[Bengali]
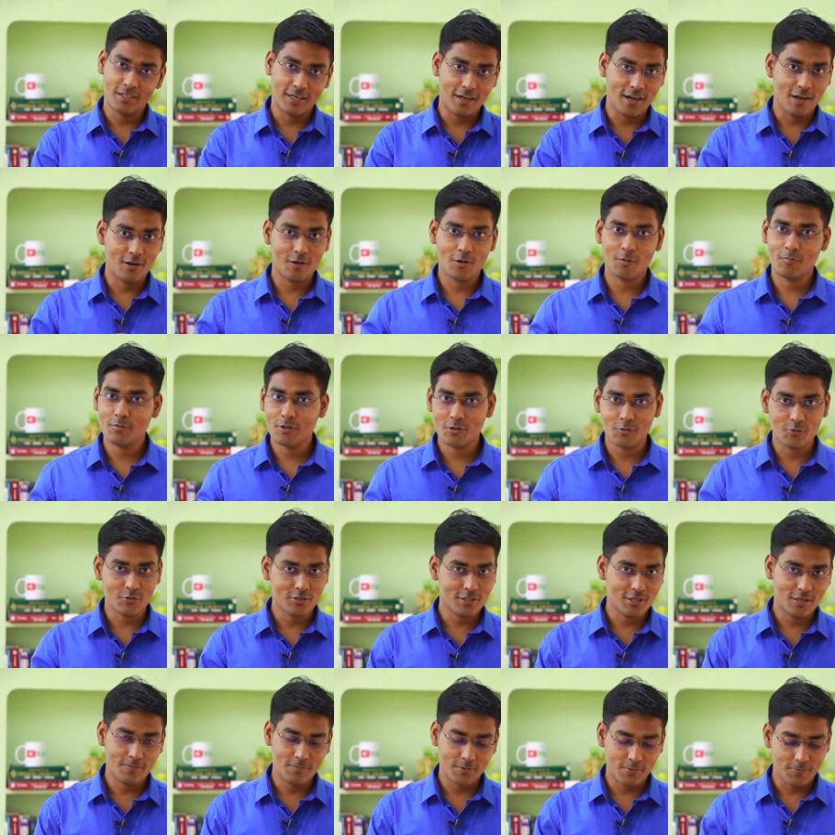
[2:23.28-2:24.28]
র্যান্ডামলি
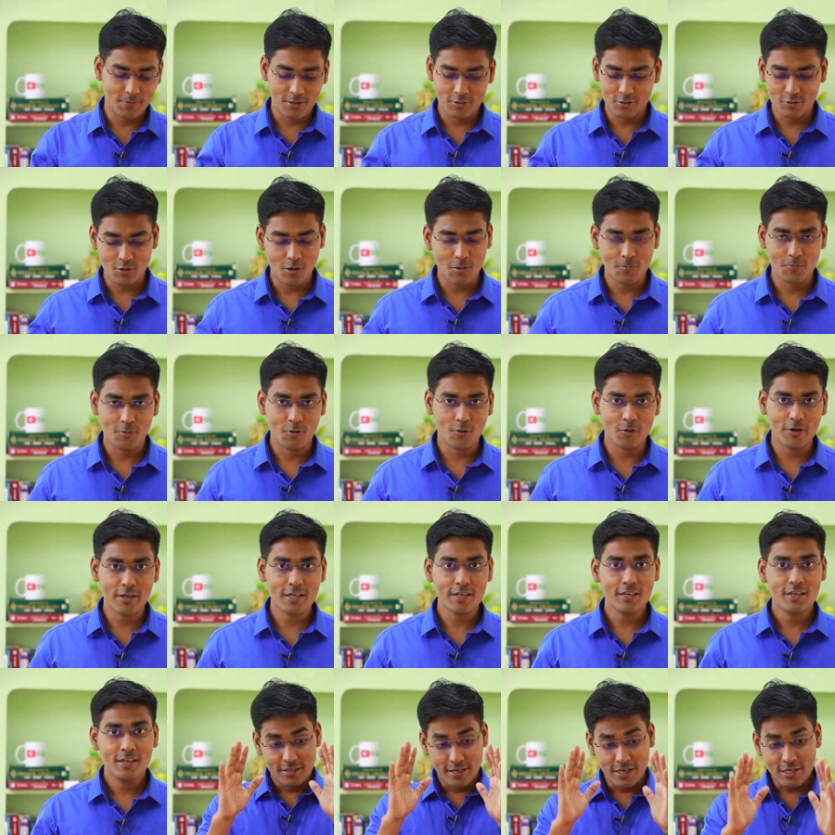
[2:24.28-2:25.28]
কোশ্চেন পেপার সলভ নয়
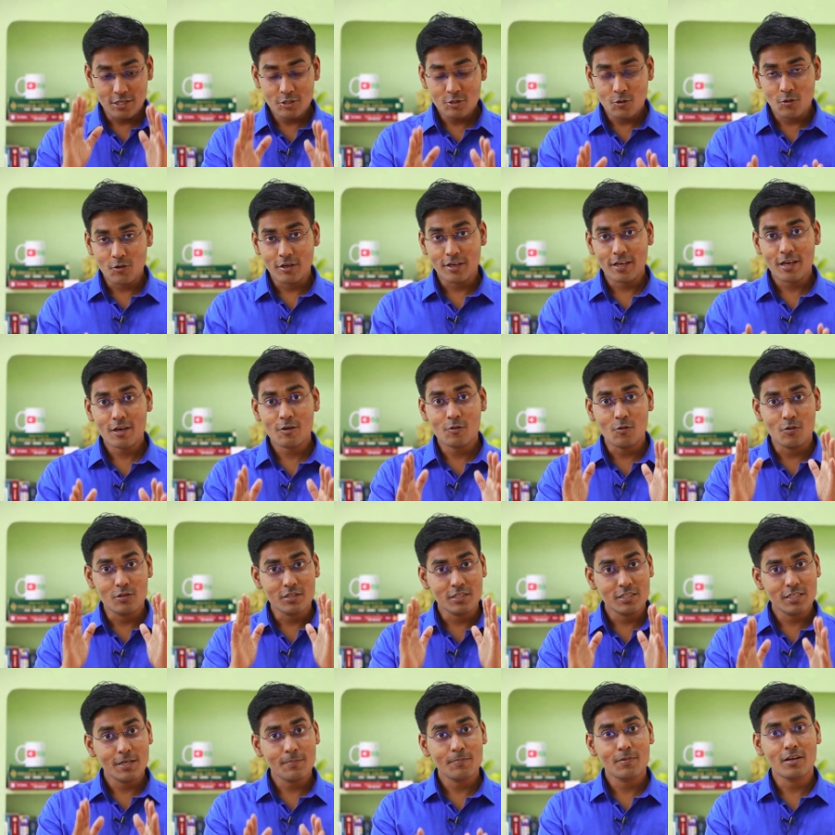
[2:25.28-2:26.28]
সেই সঙ্গে
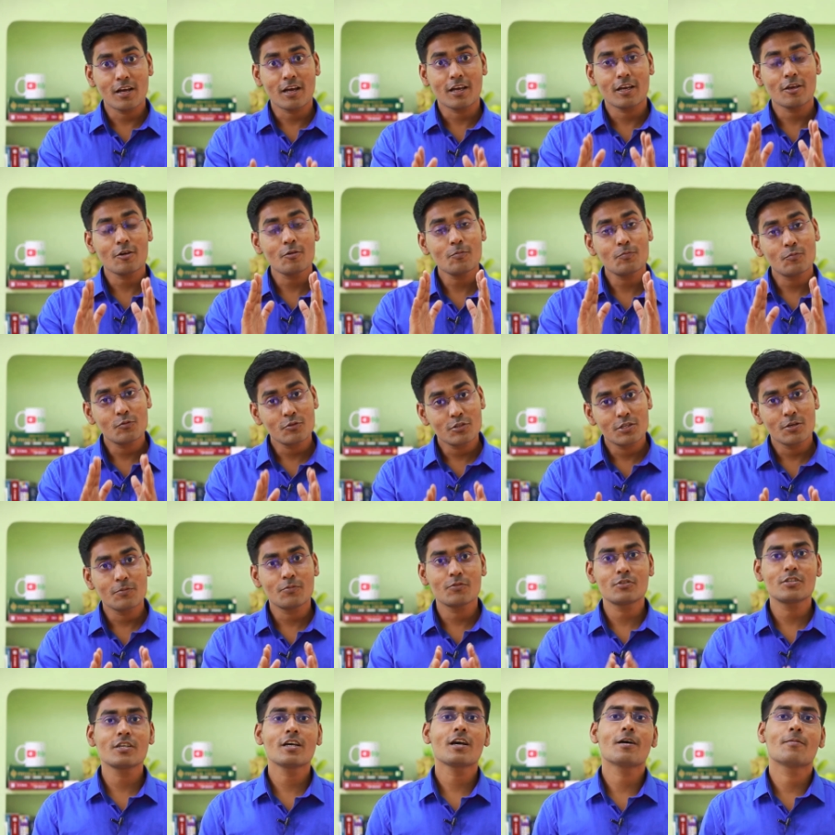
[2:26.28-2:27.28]
কনসেপ্টটাকেও বুঝে
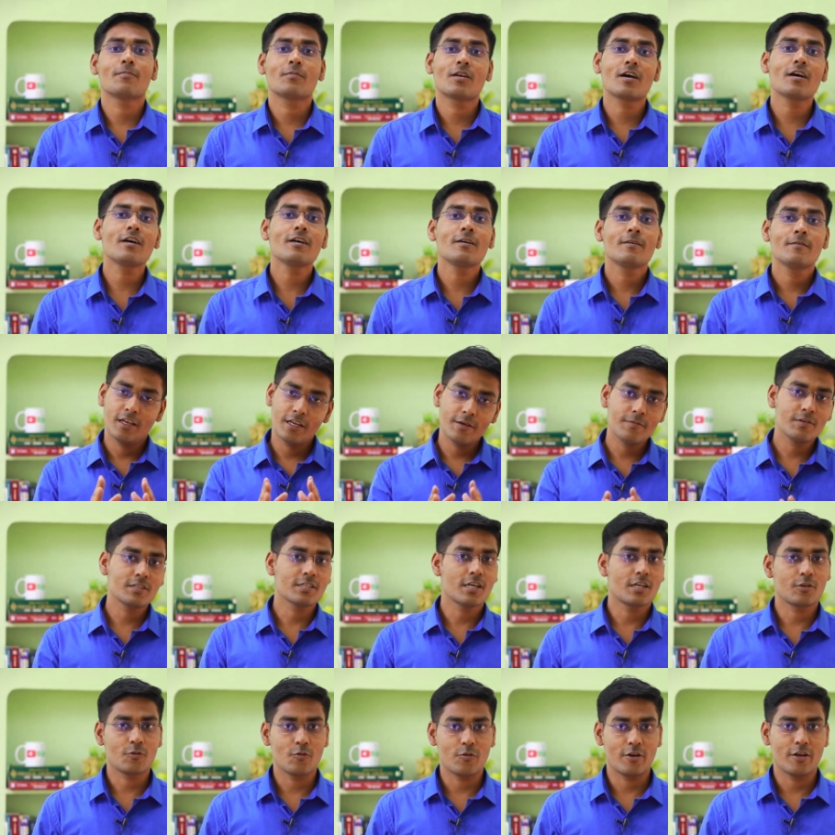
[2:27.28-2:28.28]
বুঝে আমরা
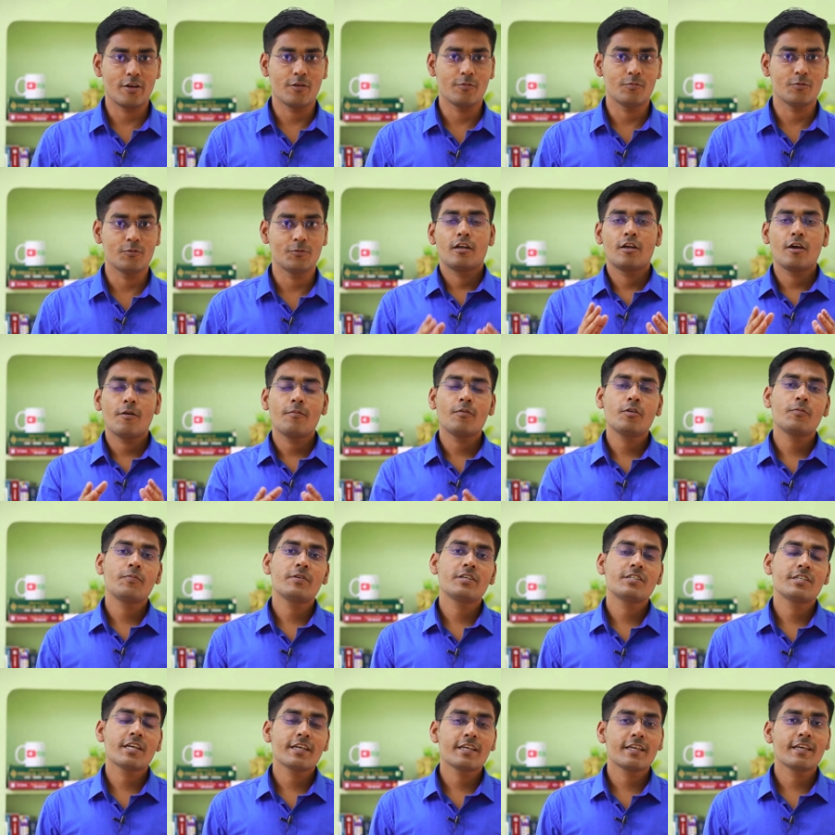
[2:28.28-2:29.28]
রিভিশন করে নেব
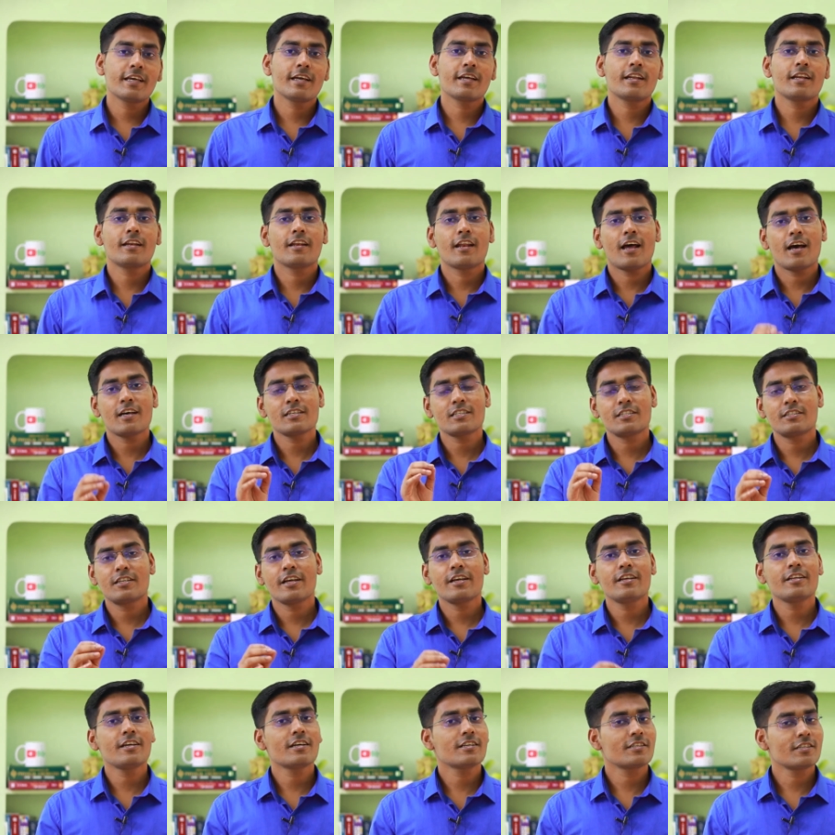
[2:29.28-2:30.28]
ডাব্লিউবিজেই e এর লাস্ট
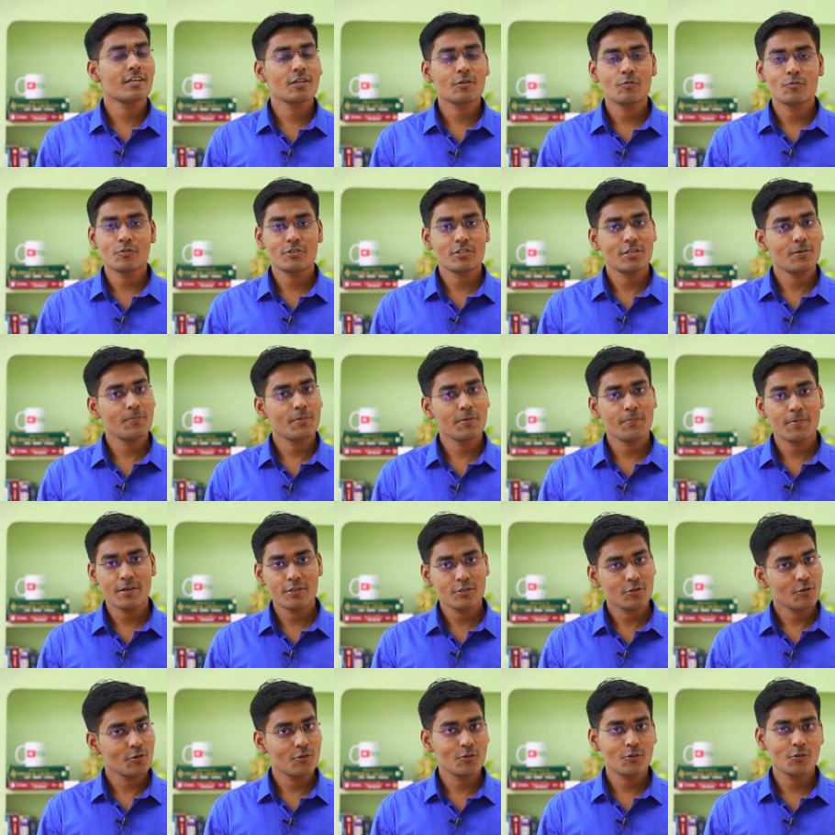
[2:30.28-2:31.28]
টেন ইয়ার্সের কোশ্চেন পেপার
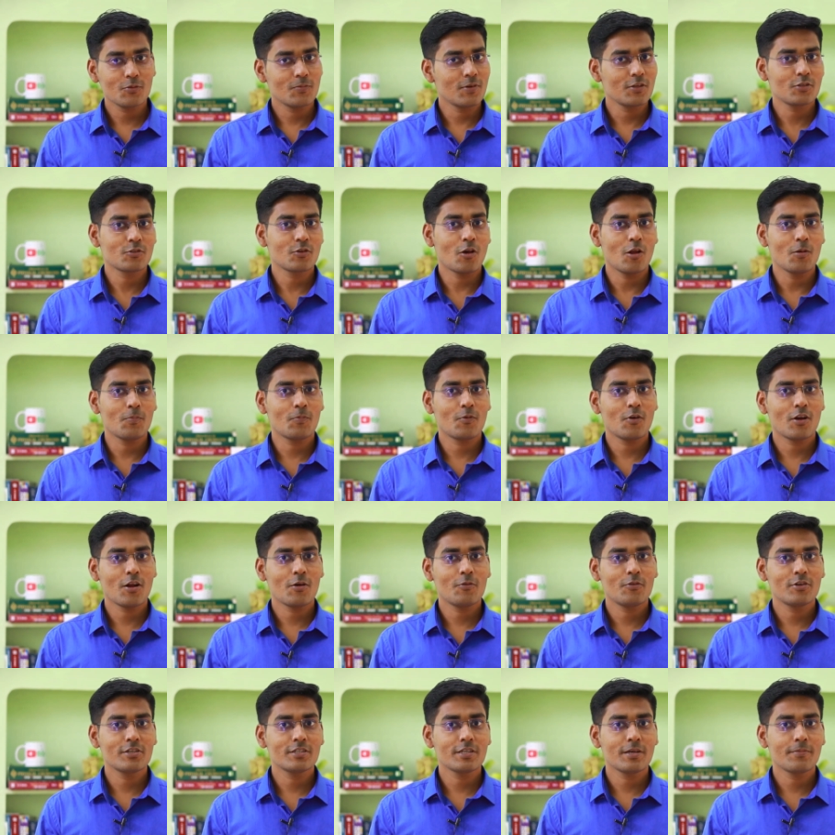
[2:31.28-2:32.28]
যখন তোমার সলভ করা
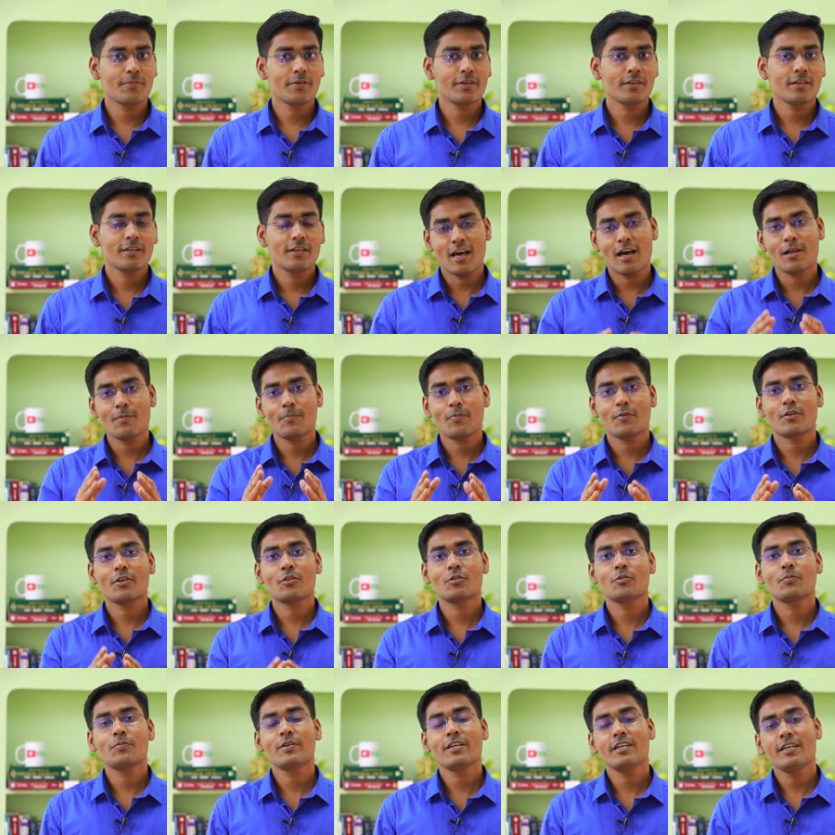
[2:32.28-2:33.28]
হয়ে যাবে তারপরে
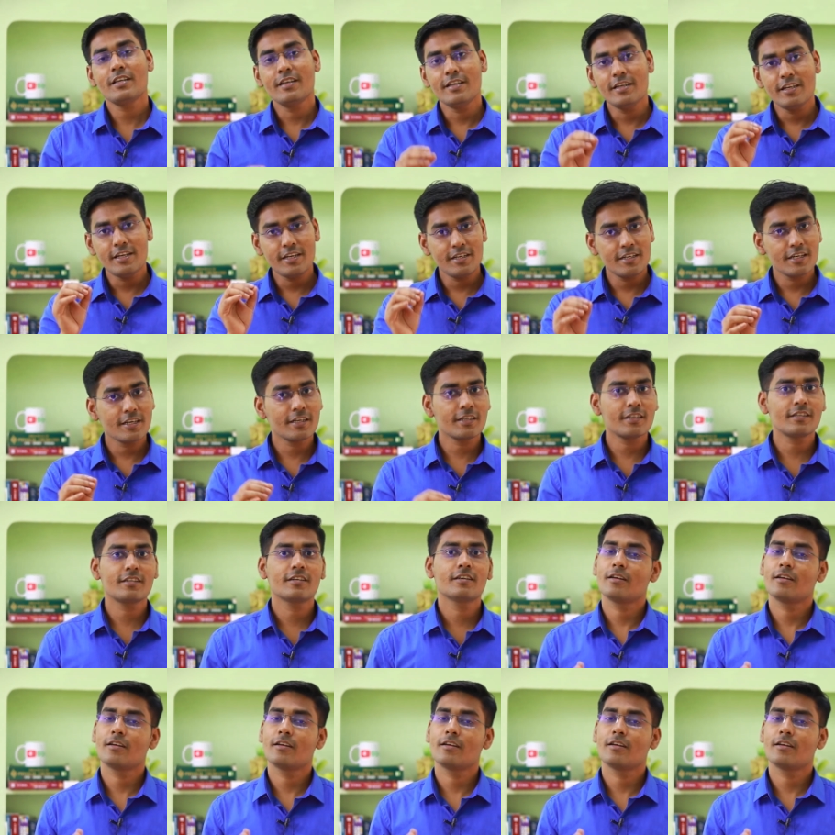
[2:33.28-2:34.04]
তুমি নিটের